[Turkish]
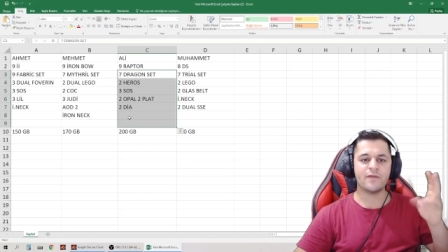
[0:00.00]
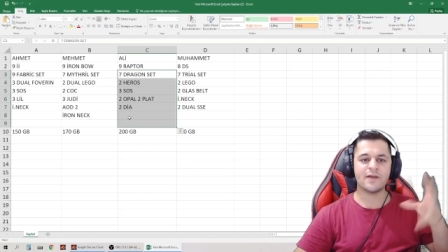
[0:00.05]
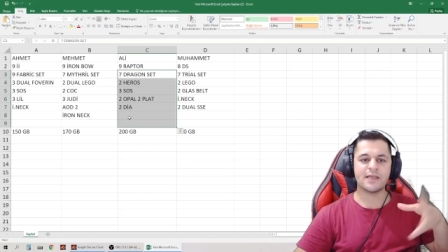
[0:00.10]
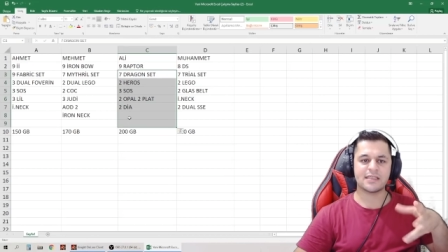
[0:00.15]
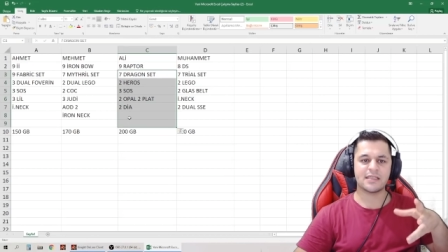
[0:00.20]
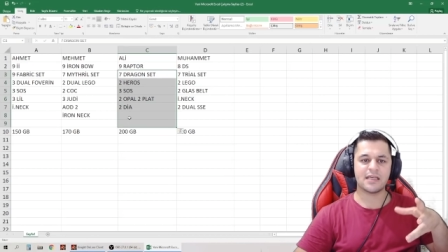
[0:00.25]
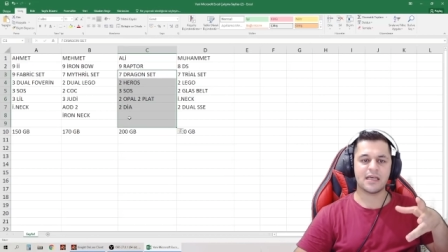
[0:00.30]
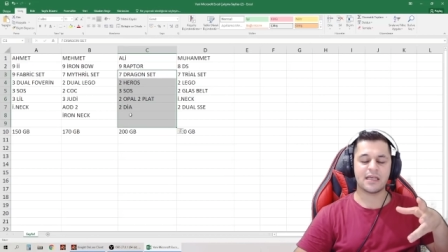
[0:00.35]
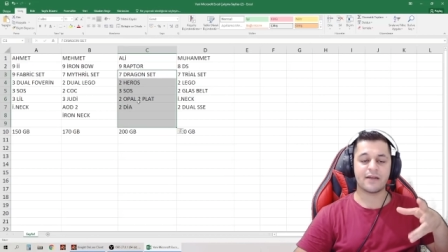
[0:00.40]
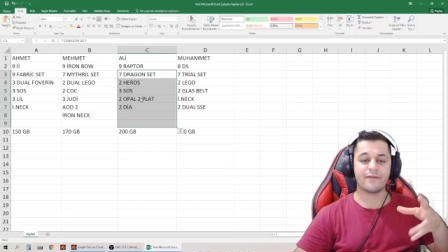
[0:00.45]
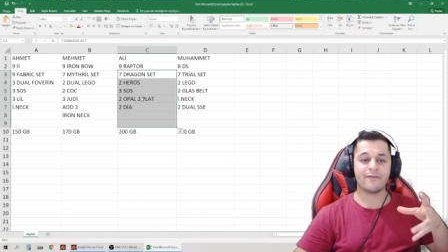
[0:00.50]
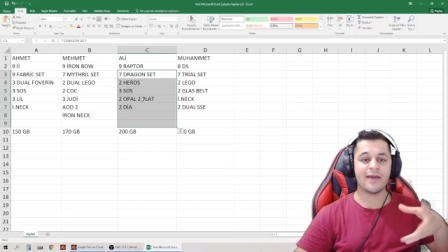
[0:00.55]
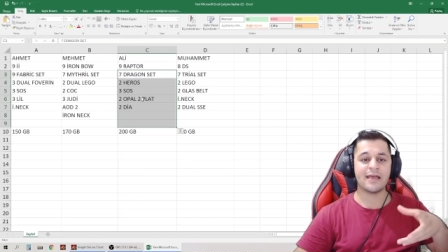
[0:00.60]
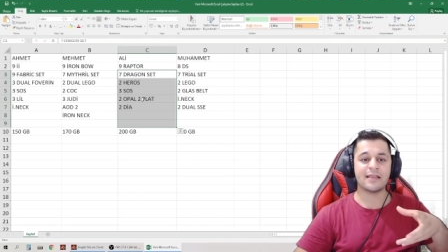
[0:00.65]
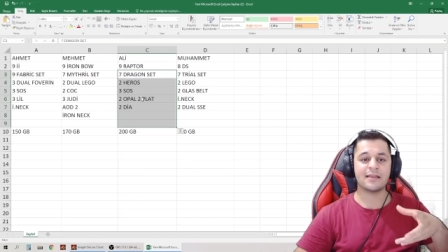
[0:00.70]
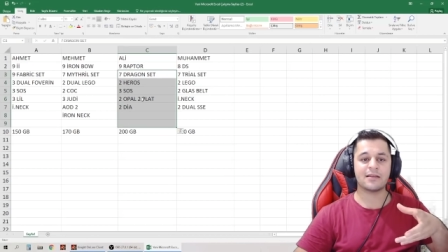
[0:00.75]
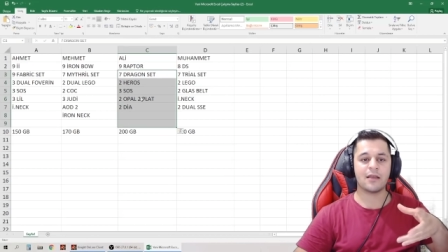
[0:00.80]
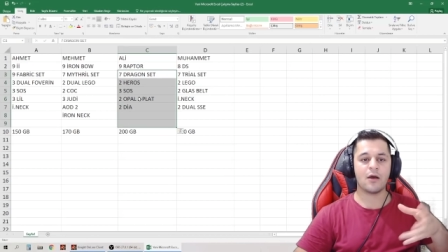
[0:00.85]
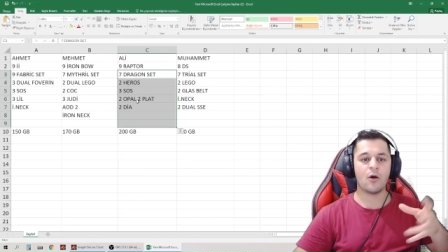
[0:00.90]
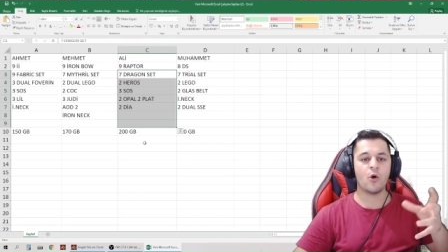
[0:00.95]
vesaire.
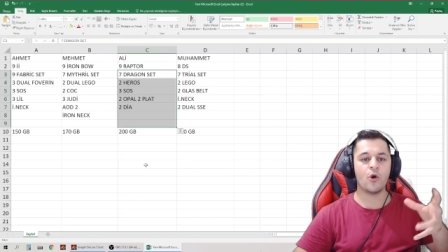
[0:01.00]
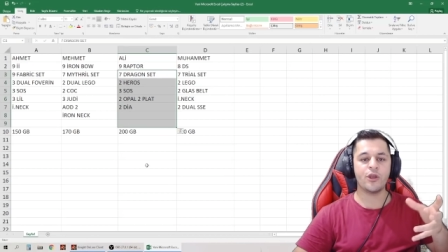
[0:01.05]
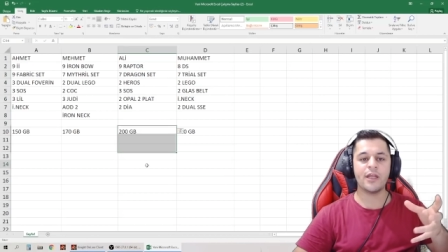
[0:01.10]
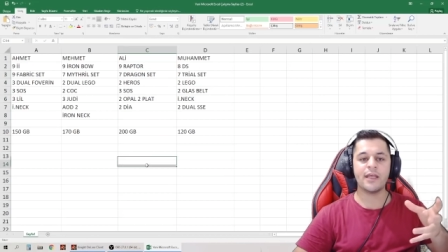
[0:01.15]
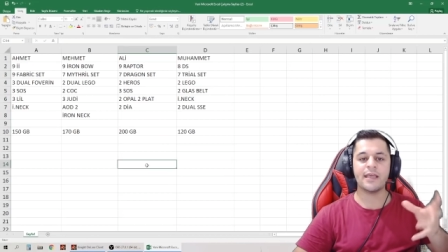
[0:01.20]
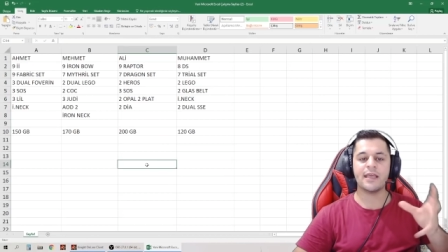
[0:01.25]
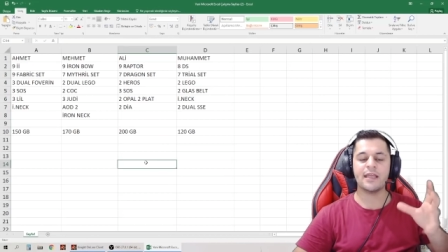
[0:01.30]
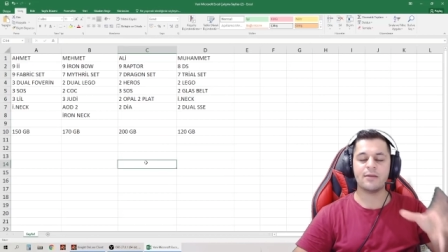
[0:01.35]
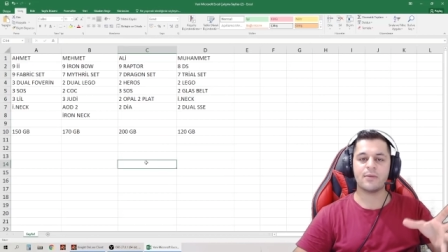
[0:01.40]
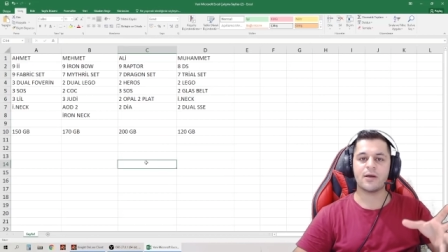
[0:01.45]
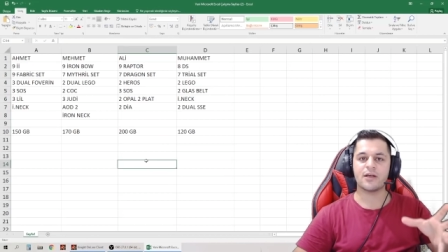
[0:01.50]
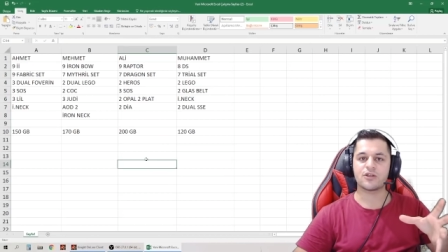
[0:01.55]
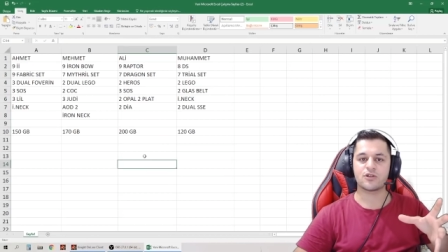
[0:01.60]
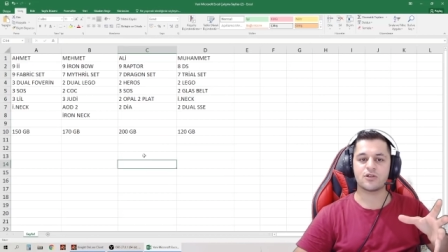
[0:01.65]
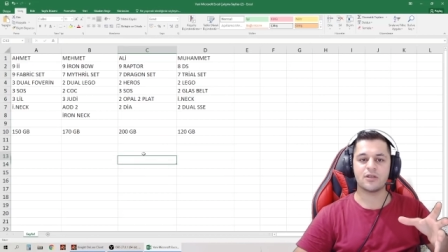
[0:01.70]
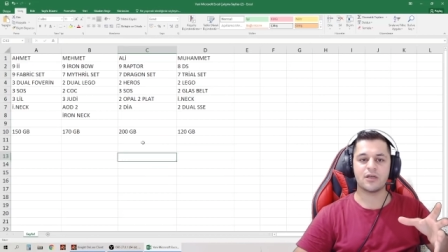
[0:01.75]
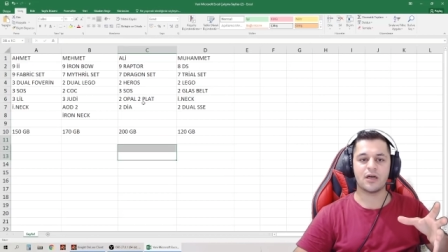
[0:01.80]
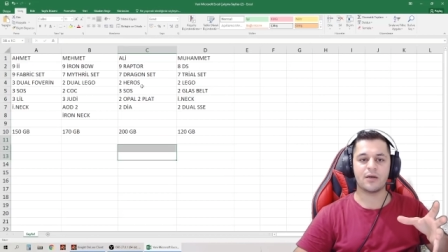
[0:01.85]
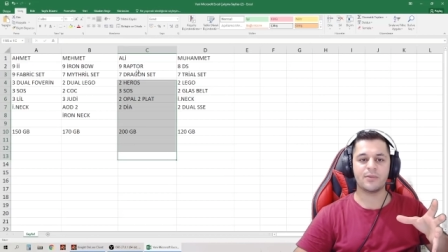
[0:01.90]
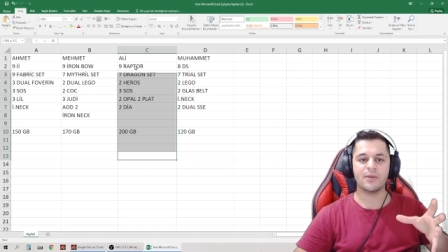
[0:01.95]
Veyahut da oyuna yeni
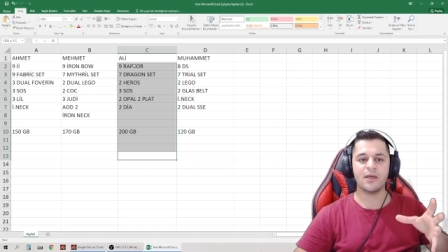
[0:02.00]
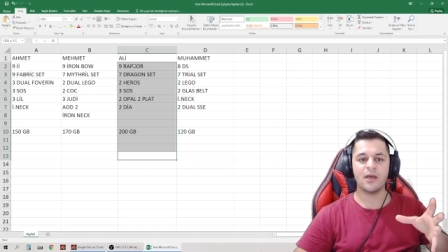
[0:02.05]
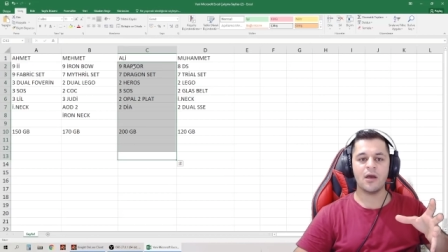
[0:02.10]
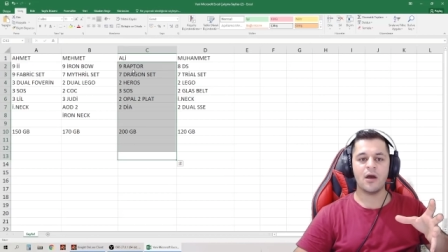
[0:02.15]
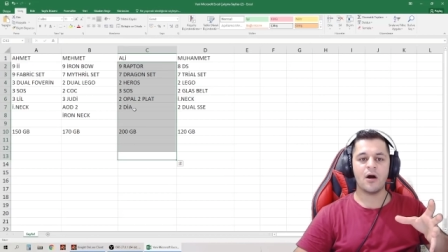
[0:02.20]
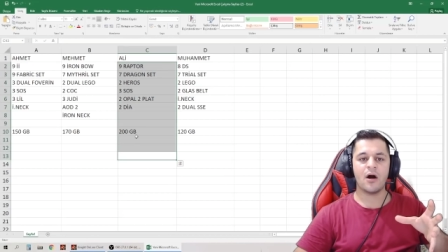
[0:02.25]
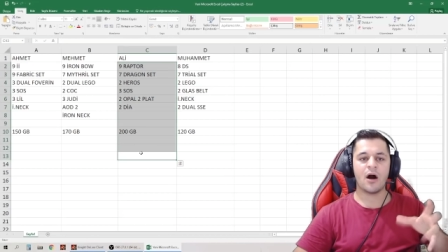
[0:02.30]
başlıyor abi.